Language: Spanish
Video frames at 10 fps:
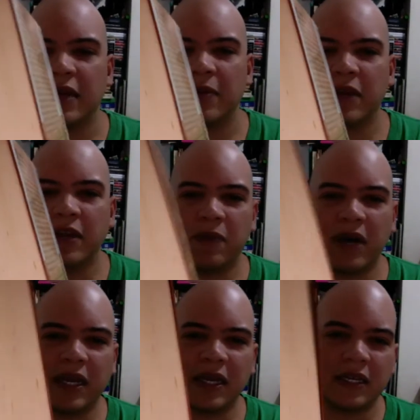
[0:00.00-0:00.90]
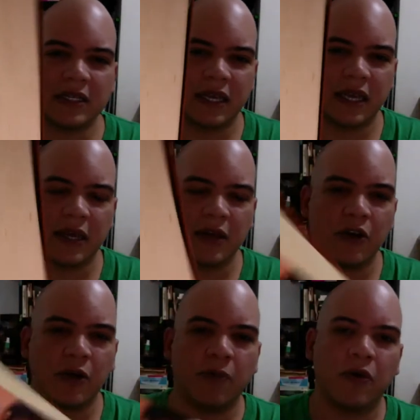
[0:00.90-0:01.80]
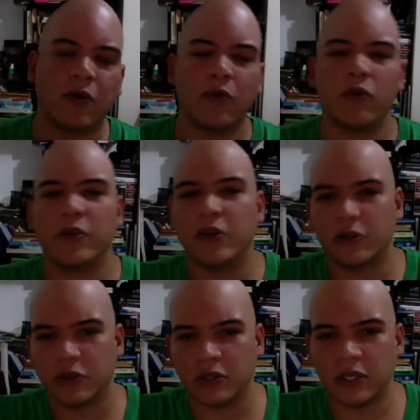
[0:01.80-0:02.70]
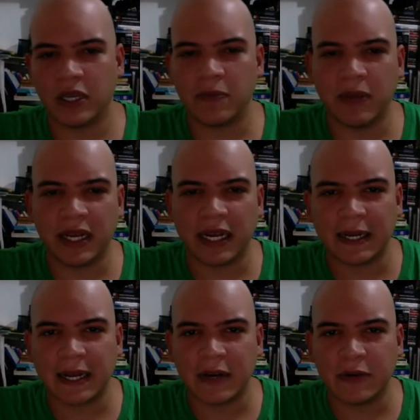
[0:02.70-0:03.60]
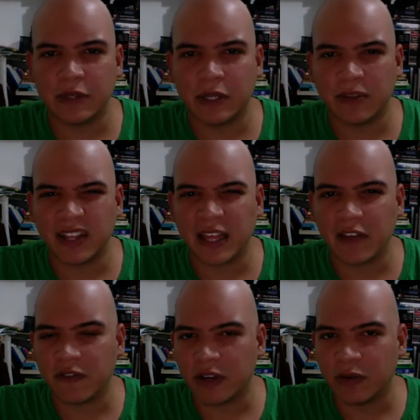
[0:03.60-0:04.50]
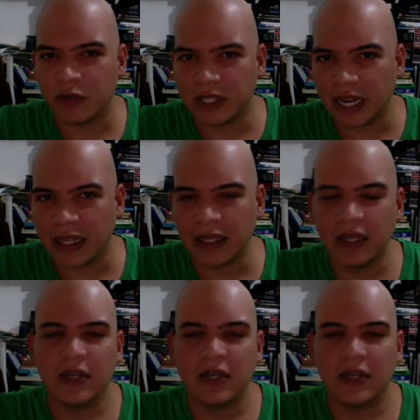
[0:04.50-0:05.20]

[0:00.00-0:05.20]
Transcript: mil páginas que no por voluminosos implican algún tipo de dificultad